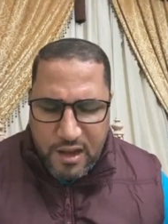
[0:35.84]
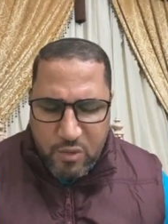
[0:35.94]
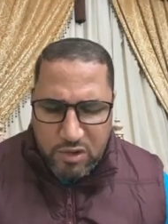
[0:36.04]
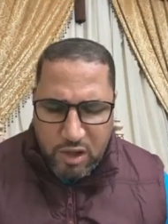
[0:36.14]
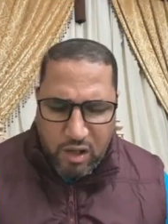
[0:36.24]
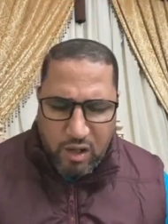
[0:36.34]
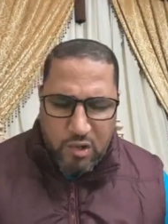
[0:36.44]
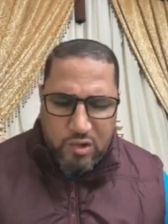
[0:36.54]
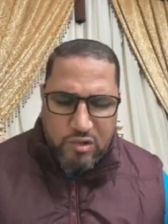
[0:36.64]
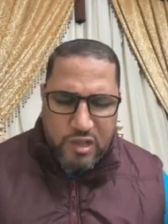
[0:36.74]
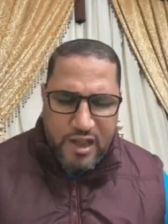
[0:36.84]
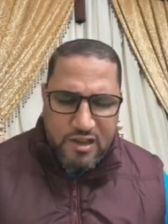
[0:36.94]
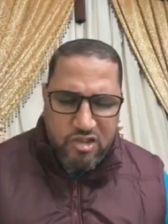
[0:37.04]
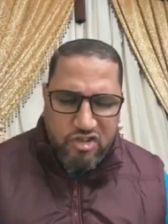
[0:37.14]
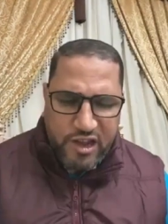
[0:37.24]
وتعاقداتها
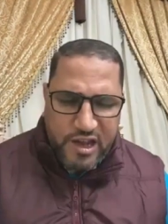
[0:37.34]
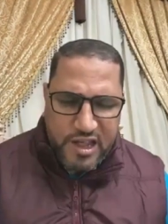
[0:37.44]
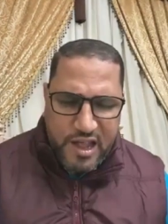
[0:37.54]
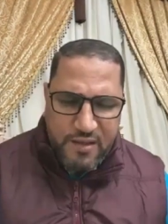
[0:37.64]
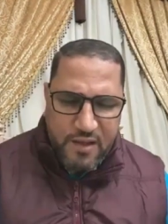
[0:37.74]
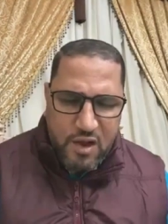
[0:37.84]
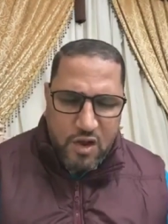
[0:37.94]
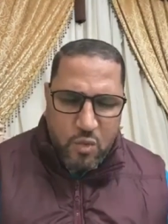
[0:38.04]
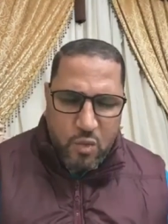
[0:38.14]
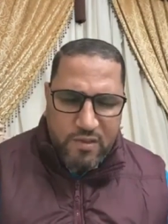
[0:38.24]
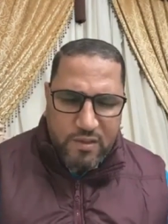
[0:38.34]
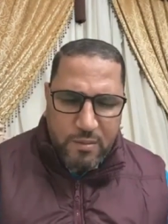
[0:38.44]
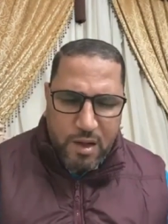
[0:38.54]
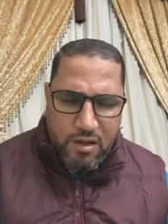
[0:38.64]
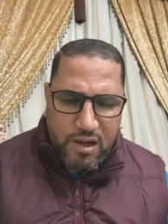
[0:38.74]
التشغيلية
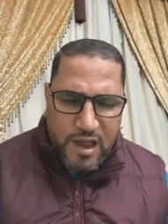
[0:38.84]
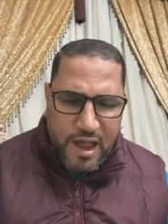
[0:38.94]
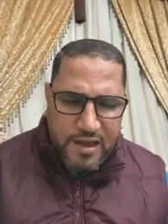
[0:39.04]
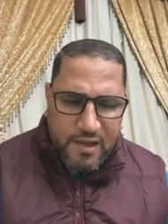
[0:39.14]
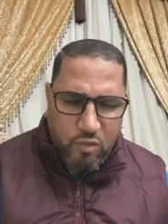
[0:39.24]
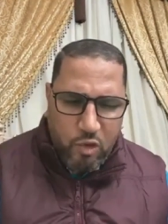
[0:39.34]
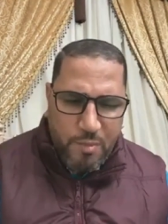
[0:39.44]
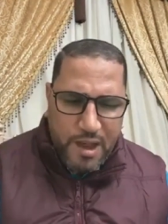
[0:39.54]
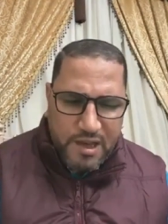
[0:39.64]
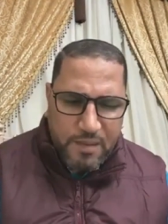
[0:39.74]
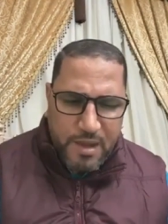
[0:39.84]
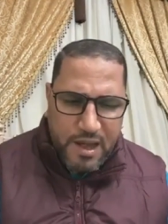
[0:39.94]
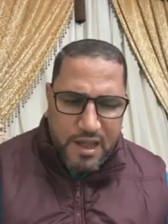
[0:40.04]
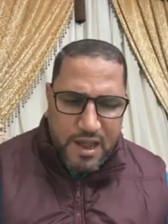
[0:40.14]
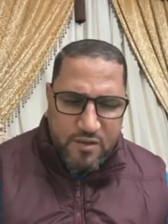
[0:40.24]
واستباقا لأي صعوبات
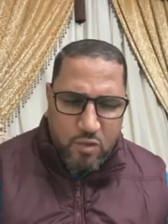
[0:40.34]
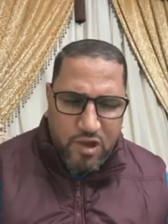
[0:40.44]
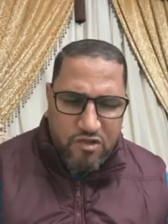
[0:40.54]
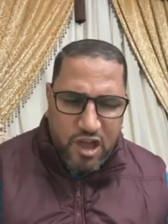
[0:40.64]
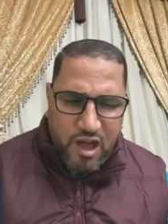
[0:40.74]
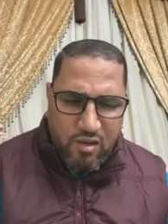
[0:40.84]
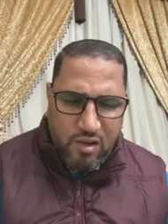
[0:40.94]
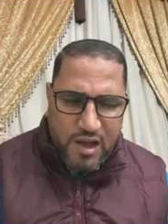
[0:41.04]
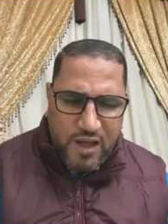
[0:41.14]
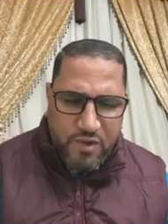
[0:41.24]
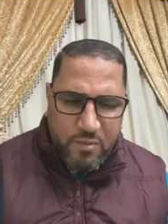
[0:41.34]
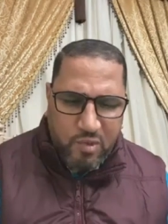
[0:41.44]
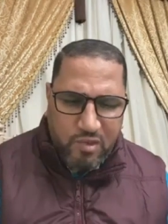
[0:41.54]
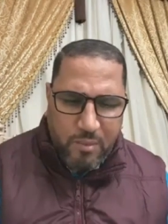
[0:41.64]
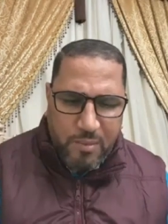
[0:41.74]
مالية تواجهها القناة في
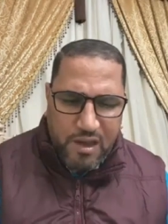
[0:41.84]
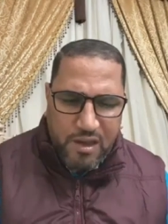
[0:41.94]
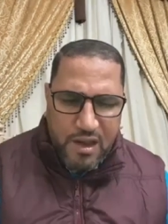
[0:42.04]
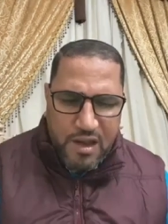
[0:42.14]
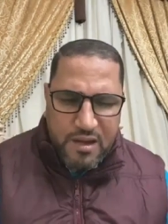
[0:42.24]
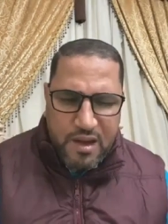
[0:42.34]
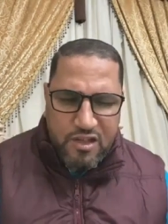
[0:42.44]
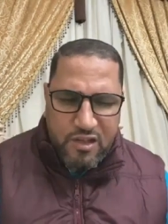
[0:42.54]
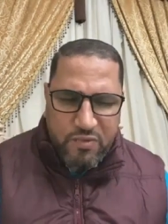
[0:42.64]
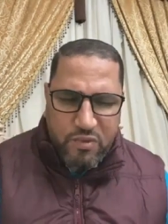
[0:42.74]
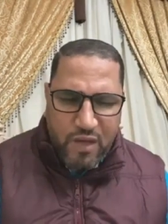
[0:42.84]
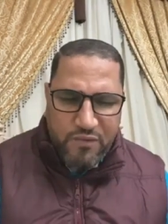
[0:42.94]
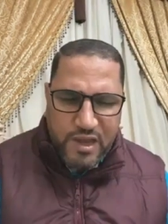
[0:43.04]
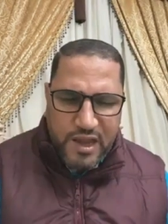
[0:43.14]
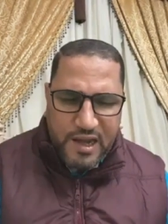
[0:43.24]
المستقبل نتيجة
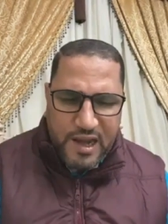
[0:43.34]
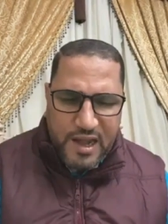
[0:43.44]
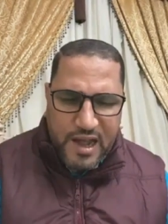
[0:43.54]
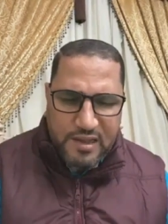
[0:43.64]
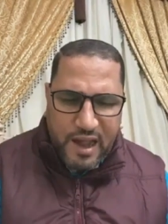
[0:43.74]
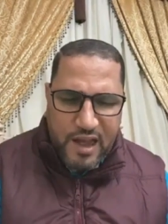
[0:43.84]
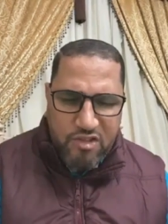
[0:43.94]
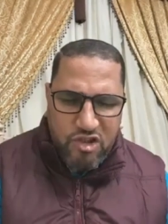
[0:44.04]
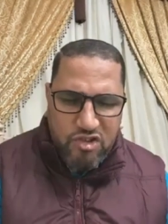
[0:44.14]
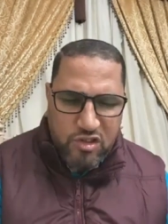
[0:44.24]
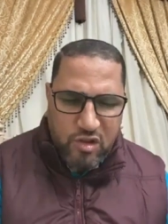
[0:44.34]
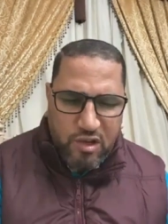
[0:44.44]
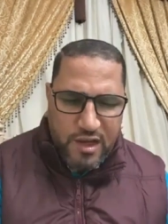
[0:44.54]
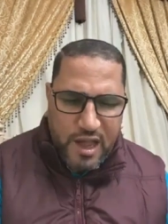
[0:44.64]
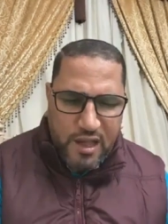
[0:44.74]
ضعف الإعلانات على شاشة
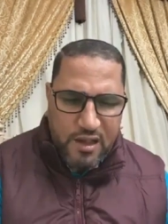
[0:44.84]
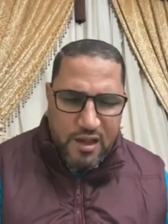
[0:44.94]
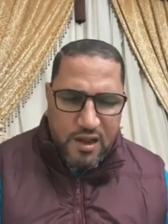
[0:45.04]
القناة